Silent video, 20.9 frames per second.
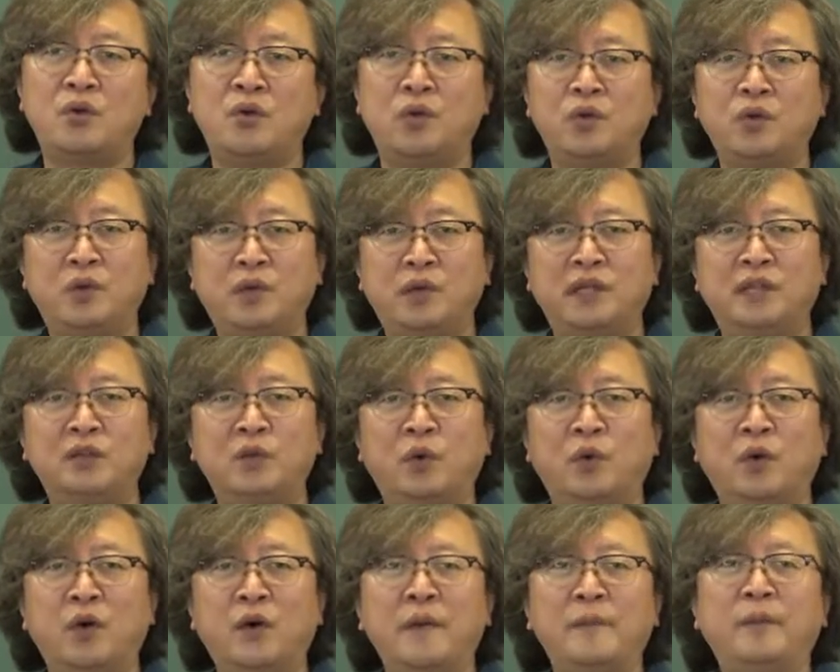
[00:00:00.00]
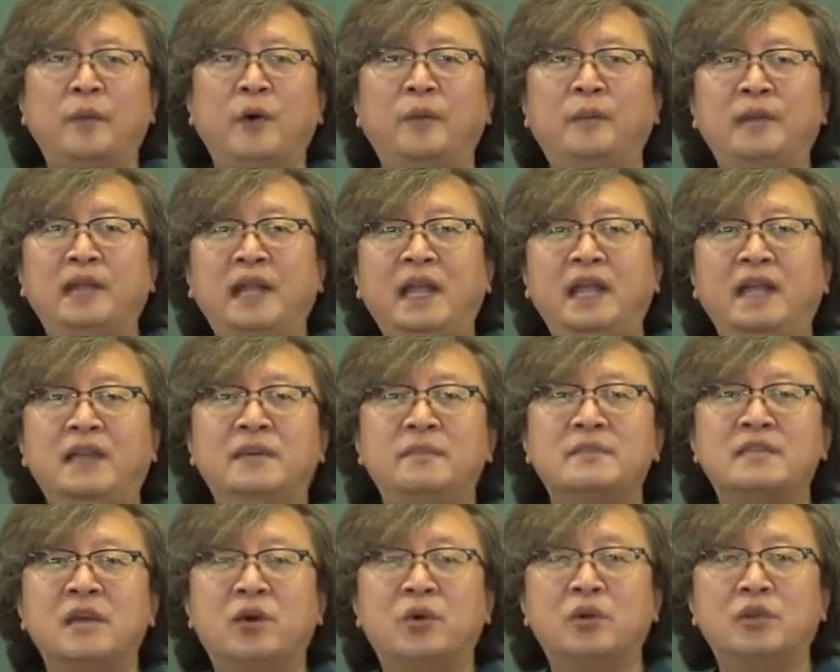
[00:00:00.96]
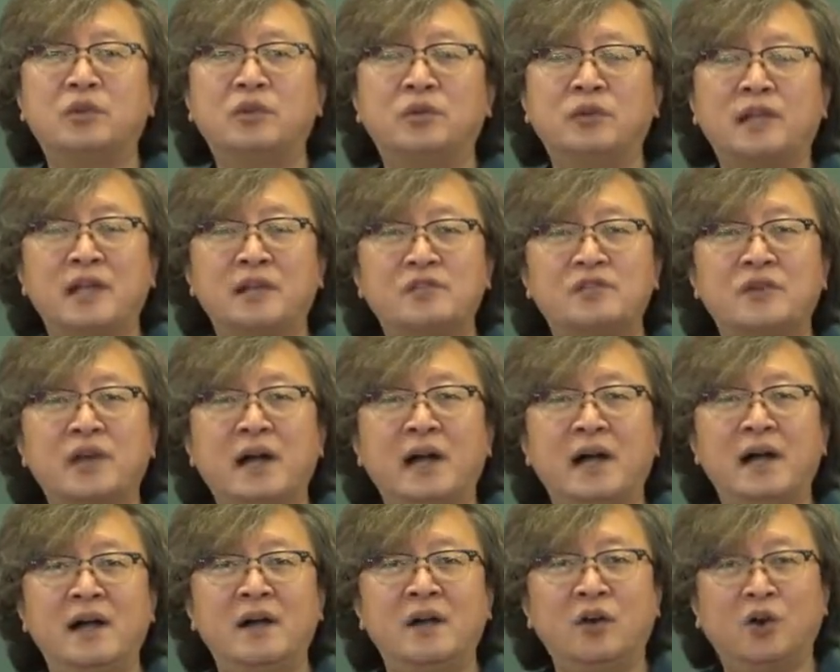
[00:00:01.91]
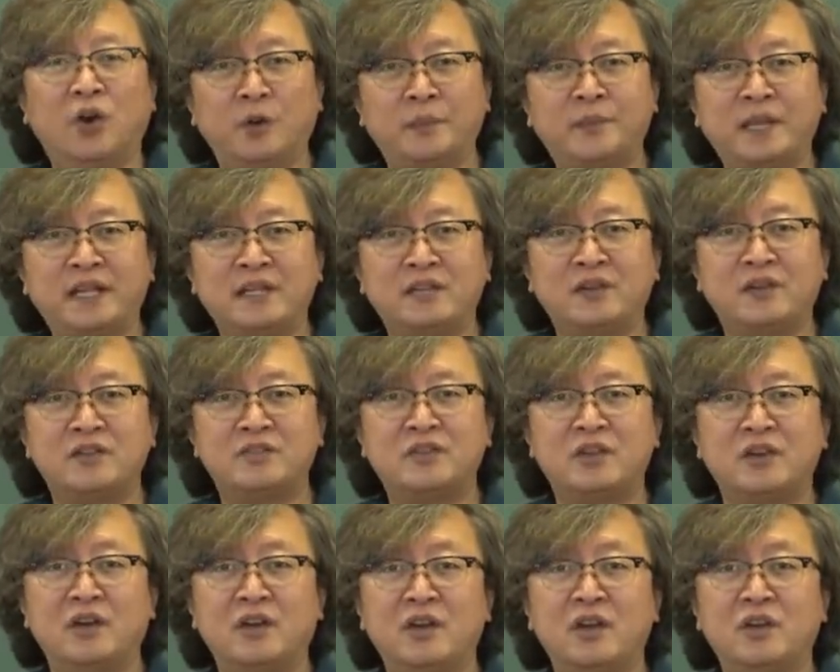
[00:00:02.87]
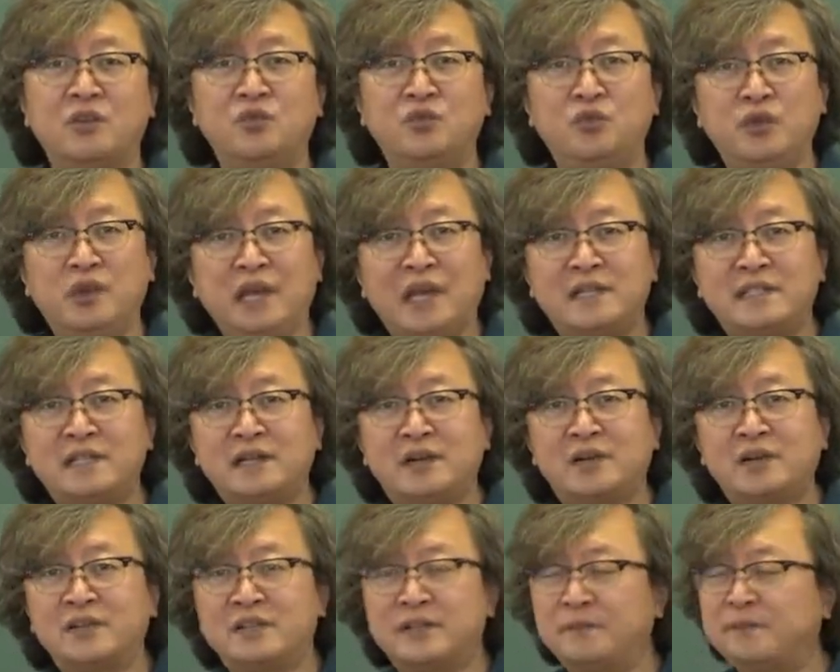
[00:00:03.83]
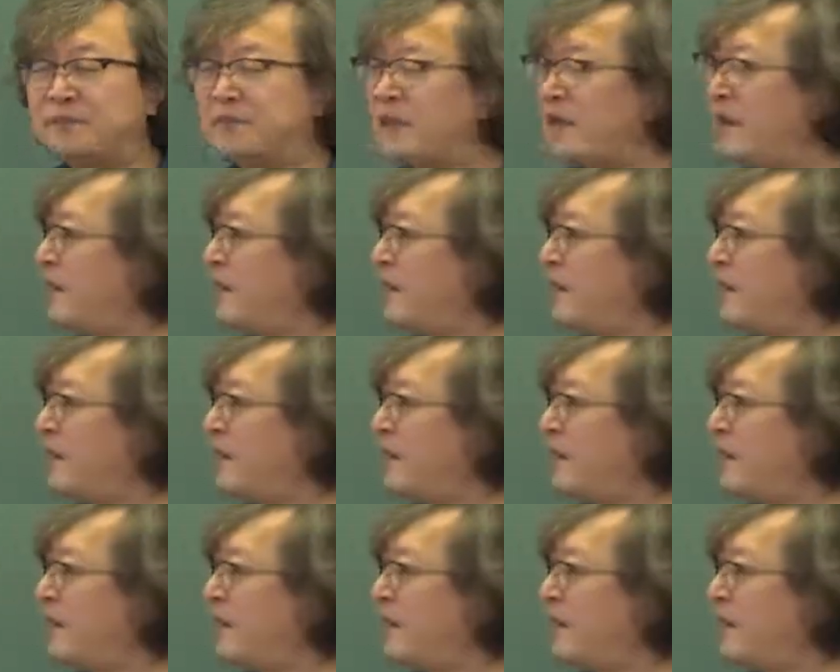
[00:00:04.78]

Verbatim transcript: 고용인도 법인의 임사원도 될 수가 없다는 거죠. 유의하실 것은